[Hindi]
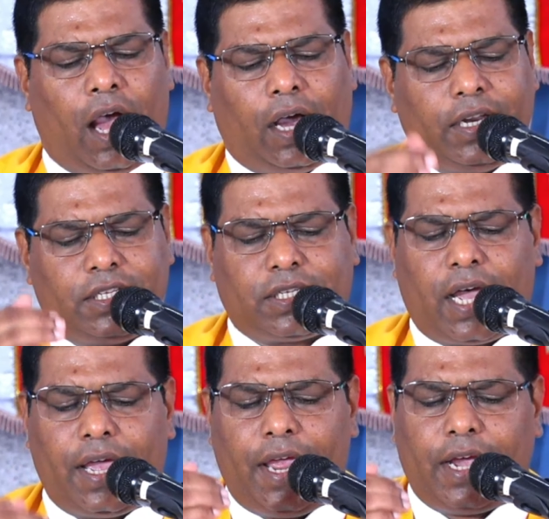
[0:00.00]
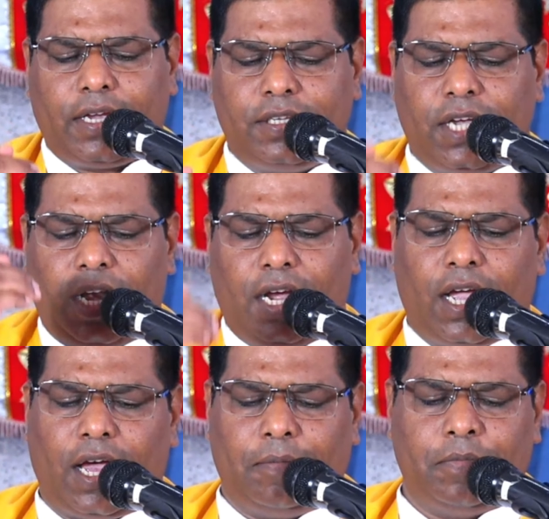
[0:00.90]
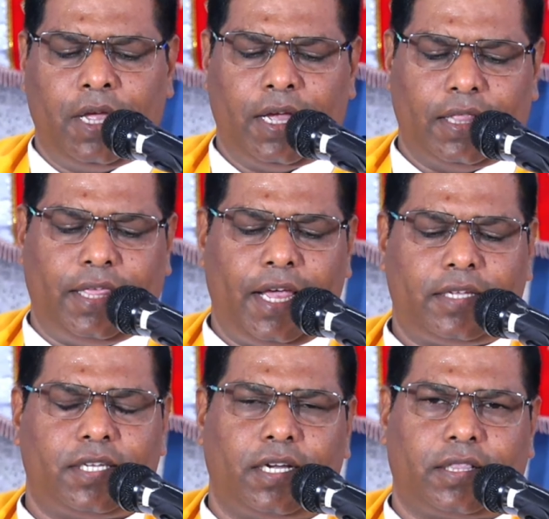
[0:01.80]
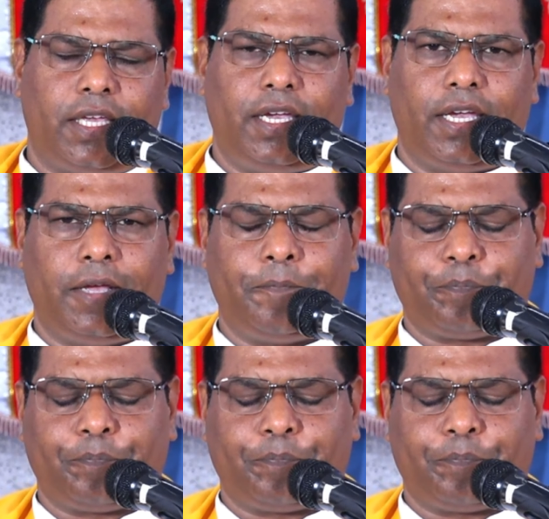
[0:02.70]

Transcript: अगर इसका एक झलक हम देख सकते हैं